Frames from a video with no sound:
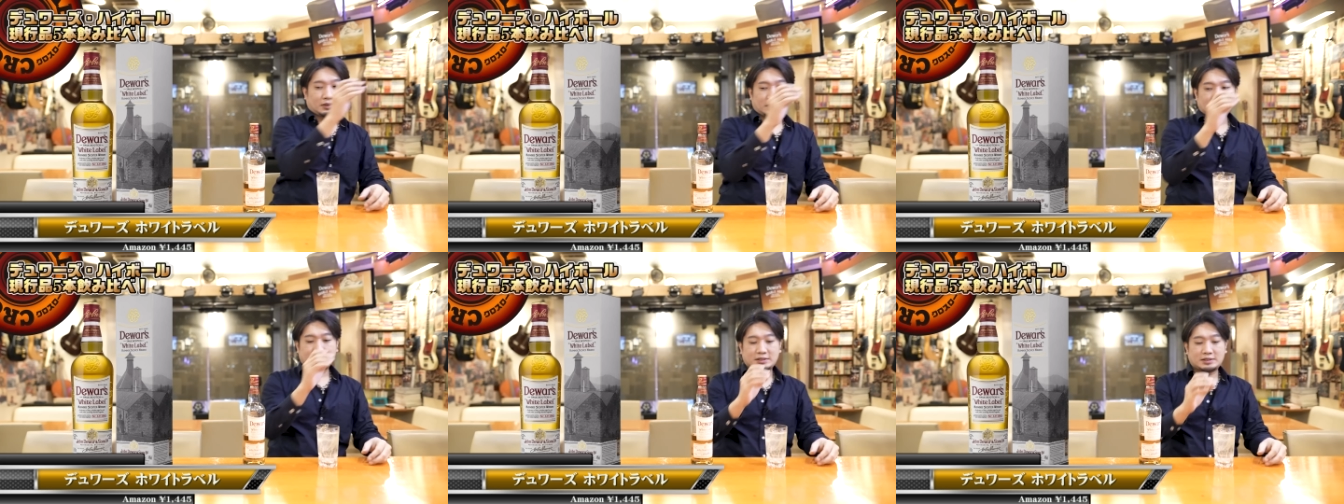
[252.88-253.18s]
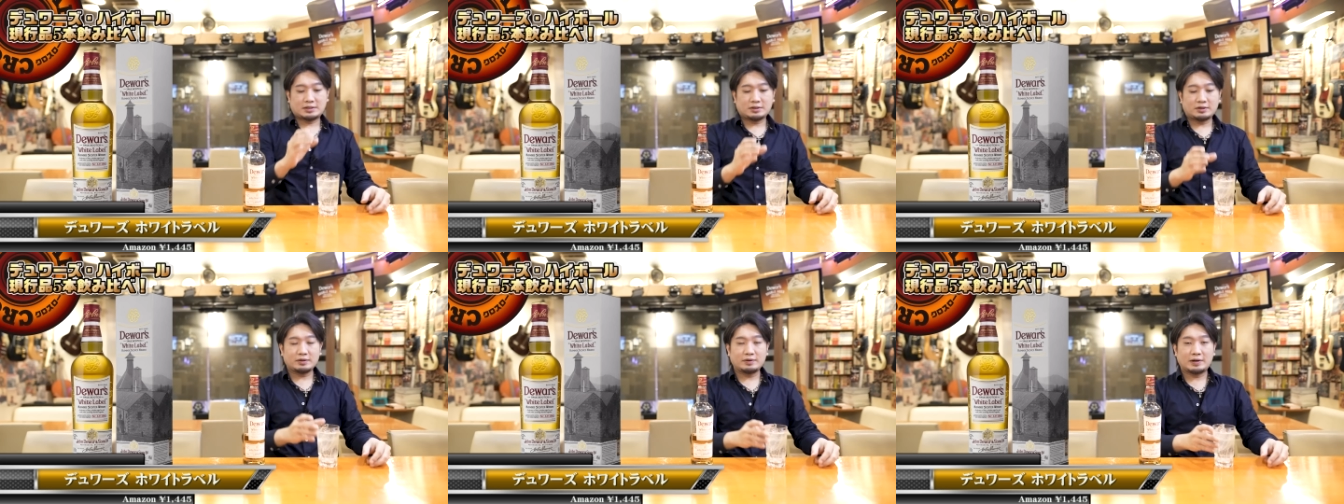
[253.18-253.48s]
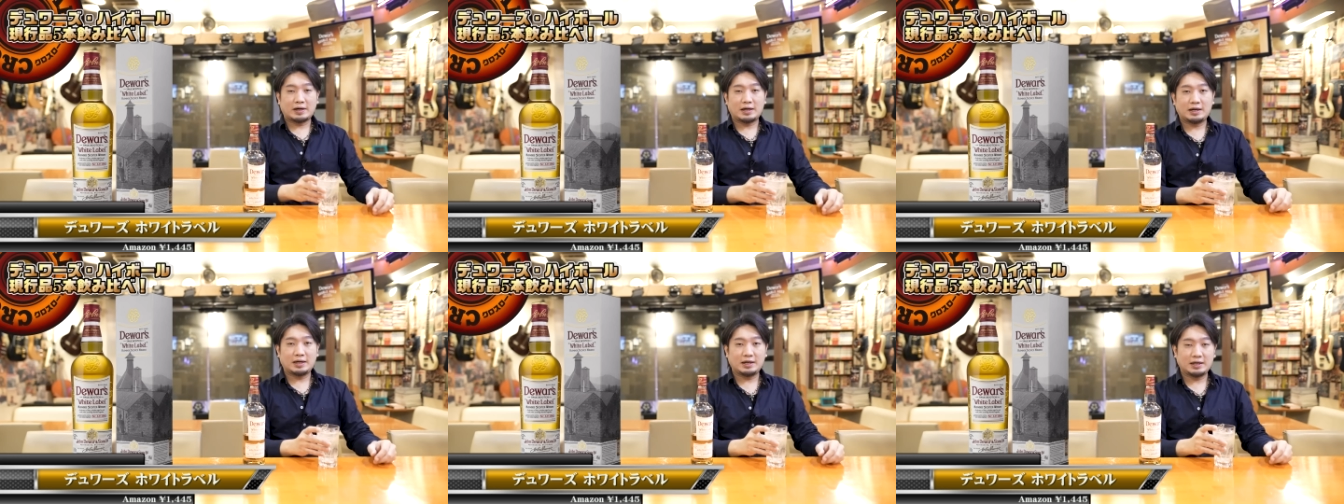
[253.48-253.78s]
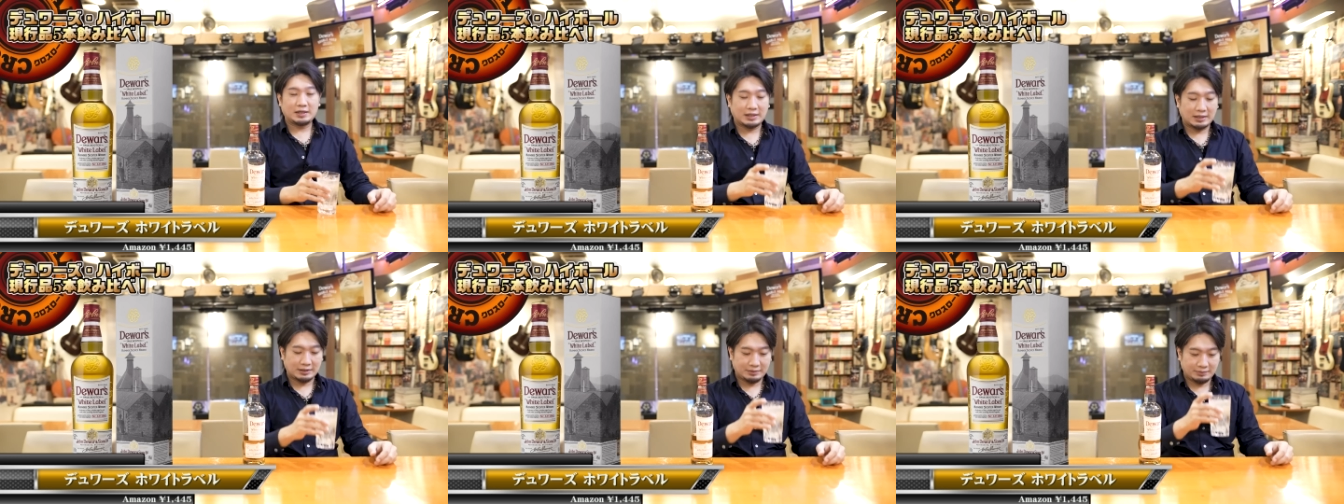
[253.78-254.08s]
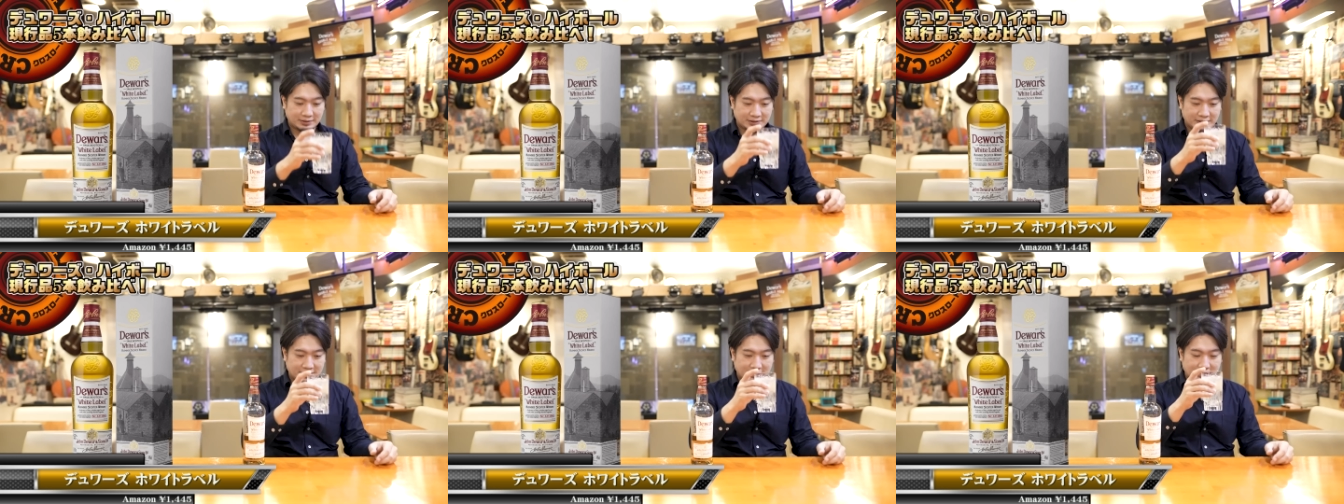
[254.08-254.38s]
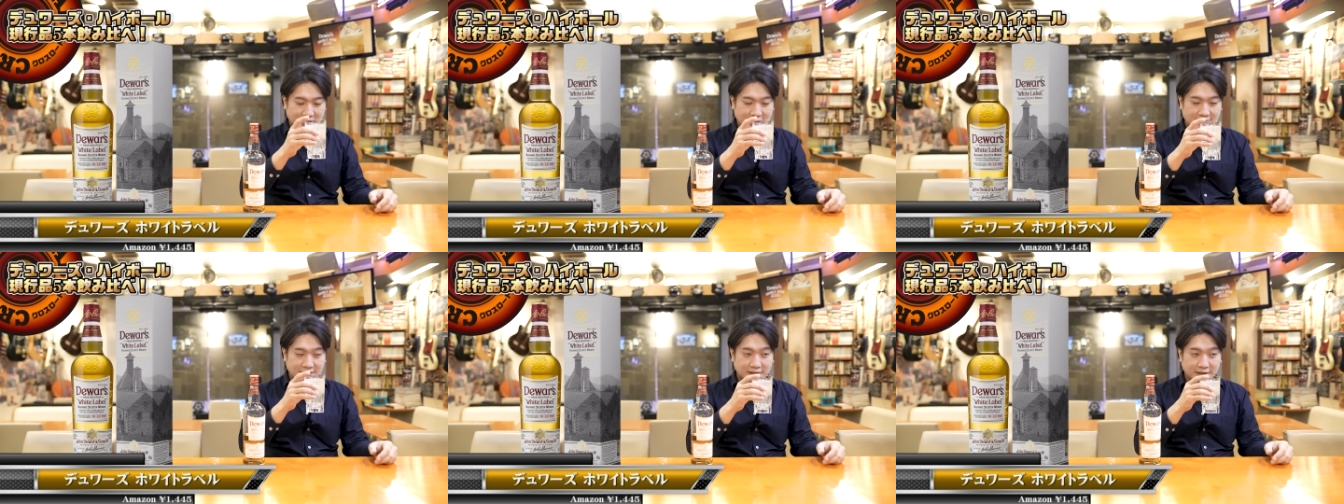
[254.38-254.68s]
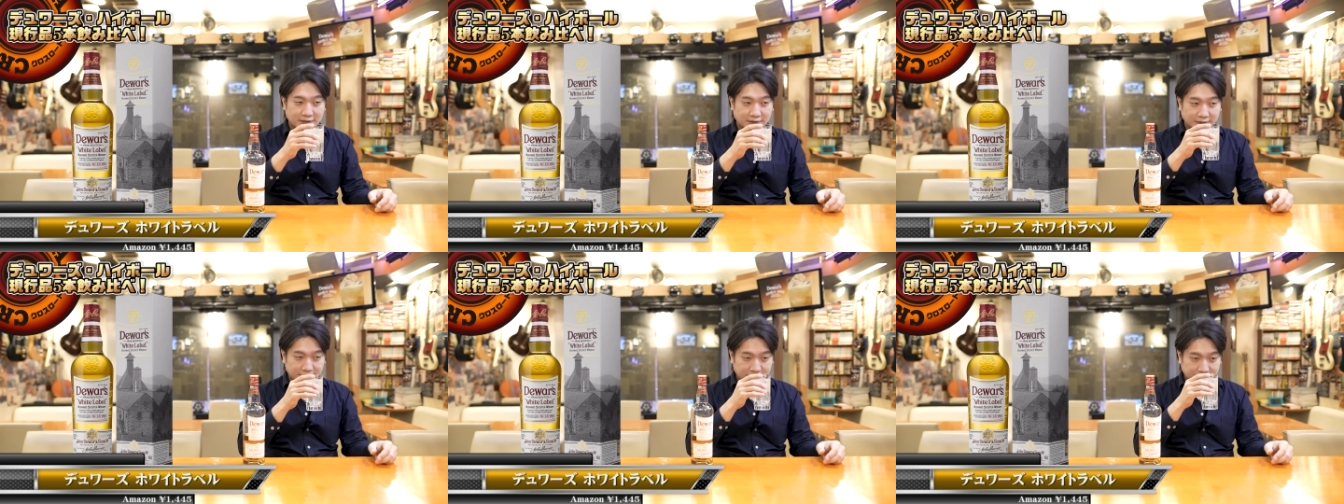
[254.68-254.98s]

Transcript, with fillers: それではいただきます。